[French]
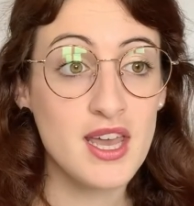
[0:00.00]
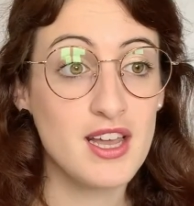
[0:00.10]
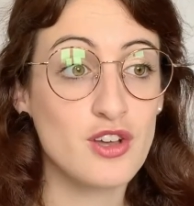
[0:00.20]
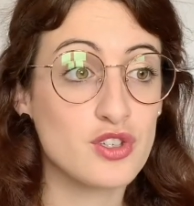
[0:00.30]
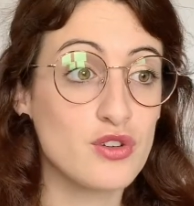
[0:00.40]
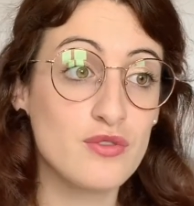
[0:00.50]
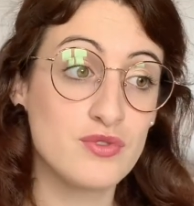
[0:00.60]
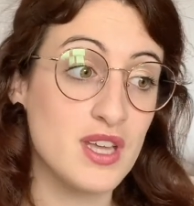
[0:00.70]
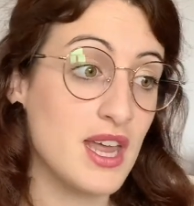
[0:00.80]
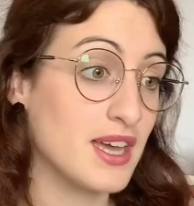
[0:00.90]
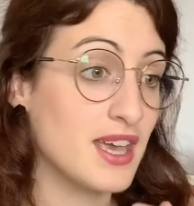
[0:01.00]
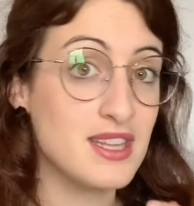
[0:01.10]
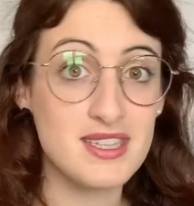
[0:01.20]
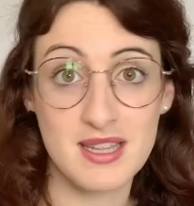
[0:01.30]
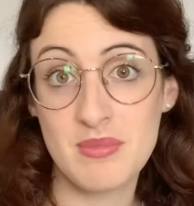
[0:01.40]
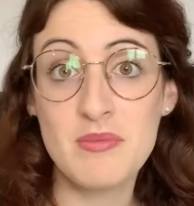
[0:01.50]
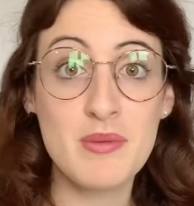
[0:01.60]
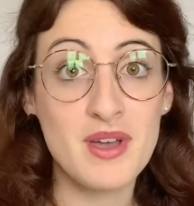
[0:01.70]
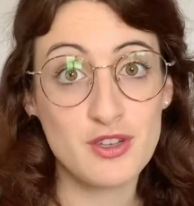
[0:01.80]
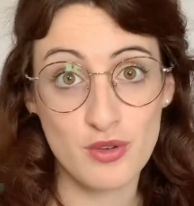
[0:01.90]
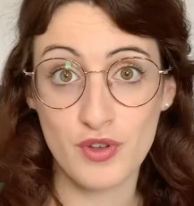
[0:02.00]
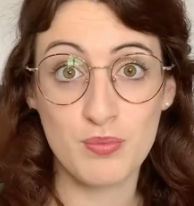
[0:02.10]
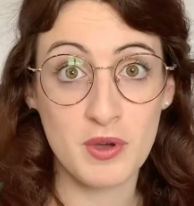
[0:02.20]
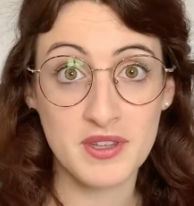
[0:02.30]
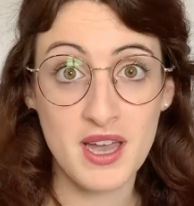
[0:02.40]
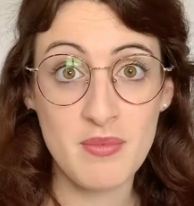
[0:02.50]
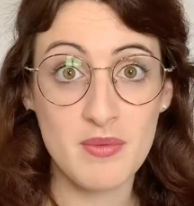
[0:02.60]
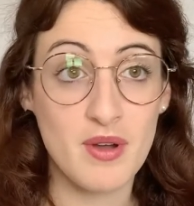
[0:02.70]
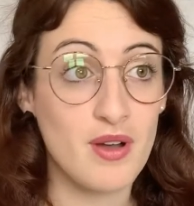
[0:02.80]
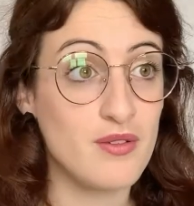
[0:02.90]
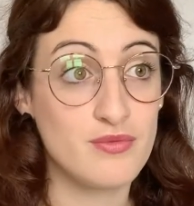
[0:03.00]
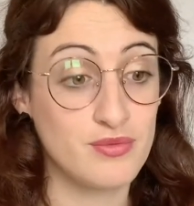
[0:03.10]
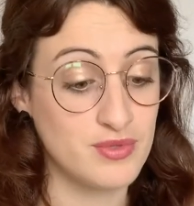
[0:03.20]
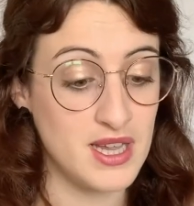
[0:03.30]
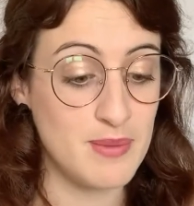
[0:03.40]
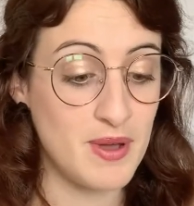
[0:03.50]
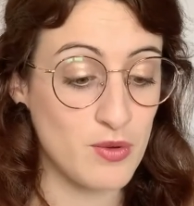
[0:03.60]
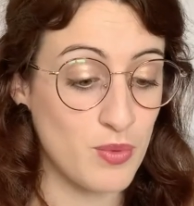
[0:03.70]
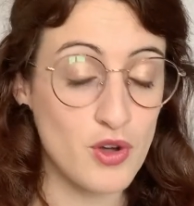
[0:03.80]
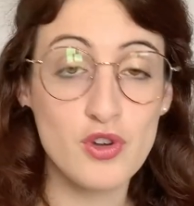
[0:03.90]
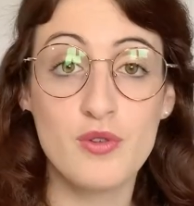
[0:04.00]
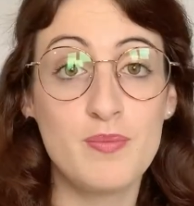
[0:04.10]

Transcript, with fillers: Et lorsque vous allez regarder cette même image sur votre portable, eh ben, vous n'allez pas comprendre,